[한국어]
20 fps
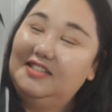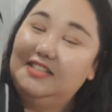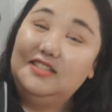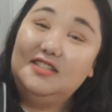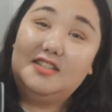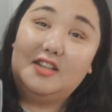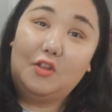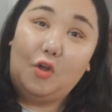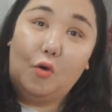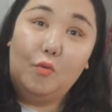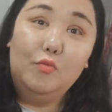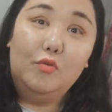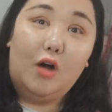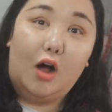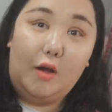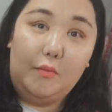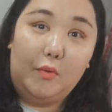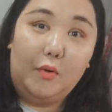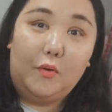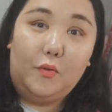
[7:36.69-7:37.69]
진짜 너무
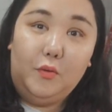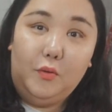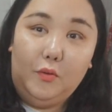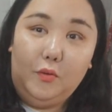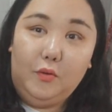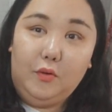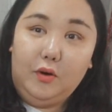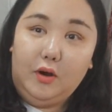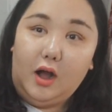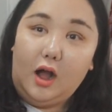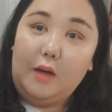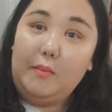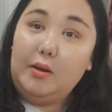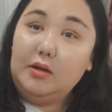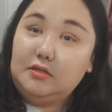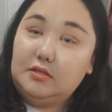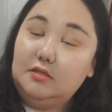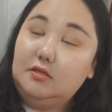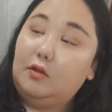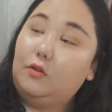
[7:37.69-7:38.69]
가볍고
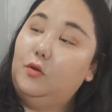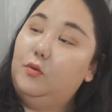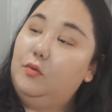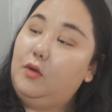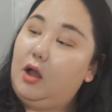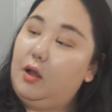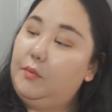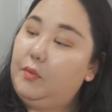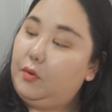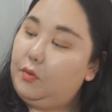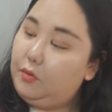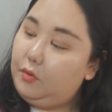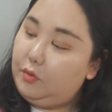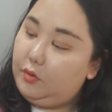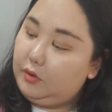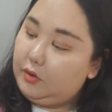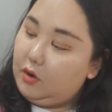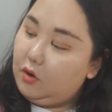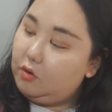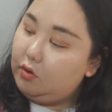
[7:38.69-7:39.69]
가방 진짜 너무
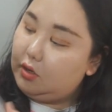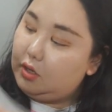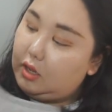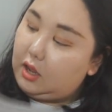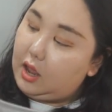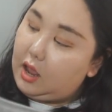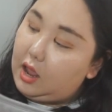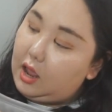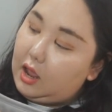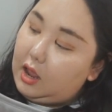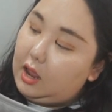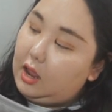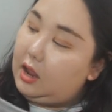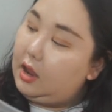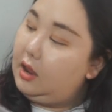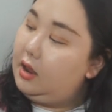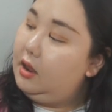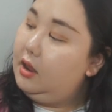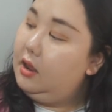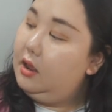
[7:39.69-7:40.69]
가볍고
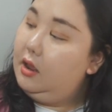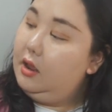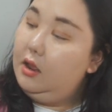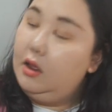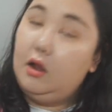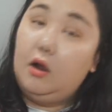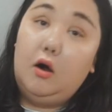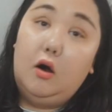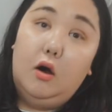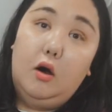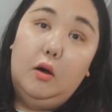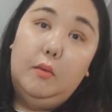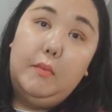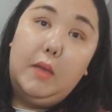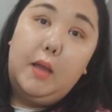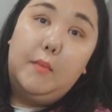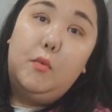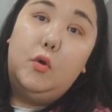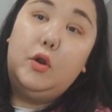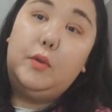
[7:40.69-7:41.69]
여기에 어,
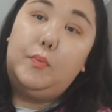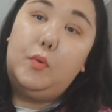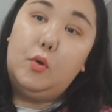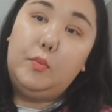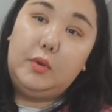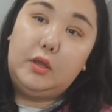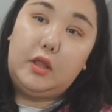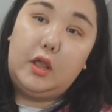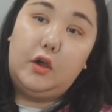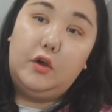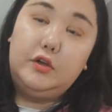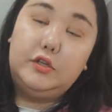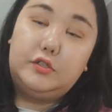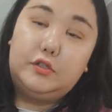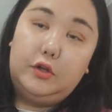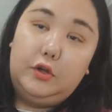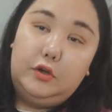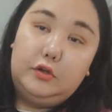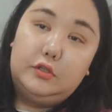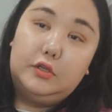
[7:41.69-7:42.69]
메모리폼이 되어
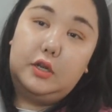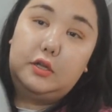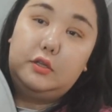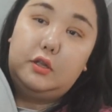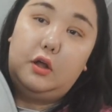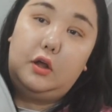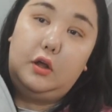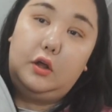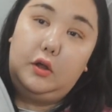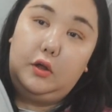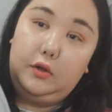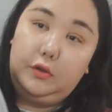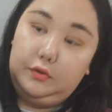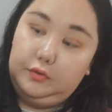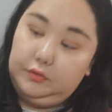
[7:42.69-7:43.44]
있어요 그래서